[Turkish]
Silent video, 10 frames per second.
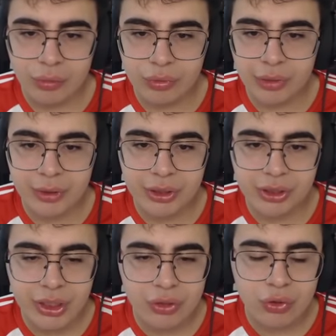Burada bir
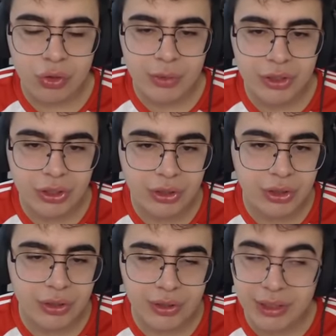şeyiniz olmasın,
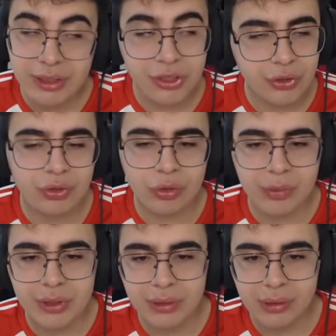çakınca, sakıncanız
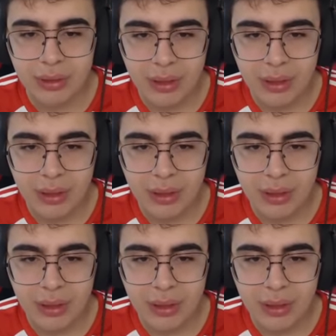olmasın.